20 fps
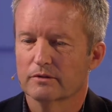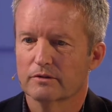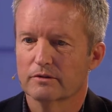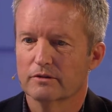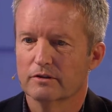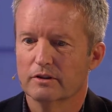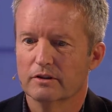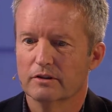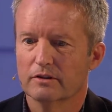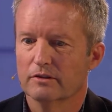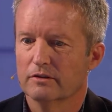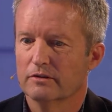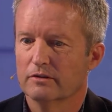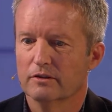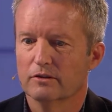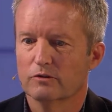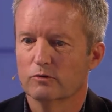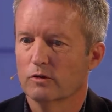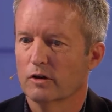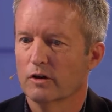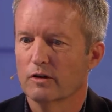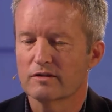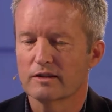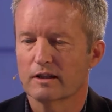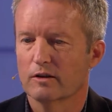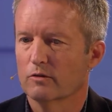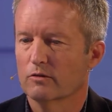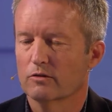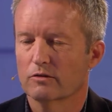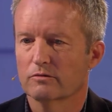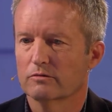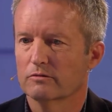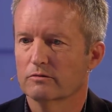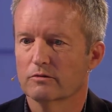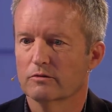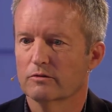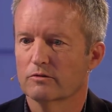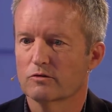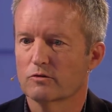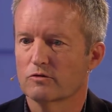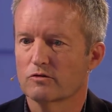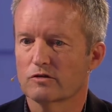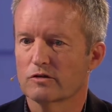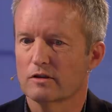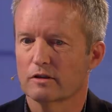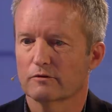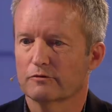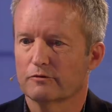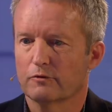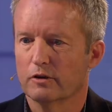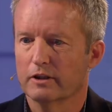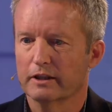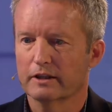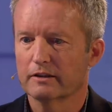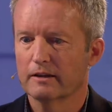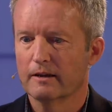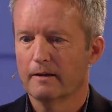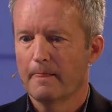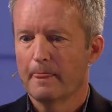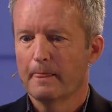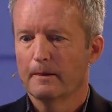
äh, die, die durchaus auch äh, sozusagen völlig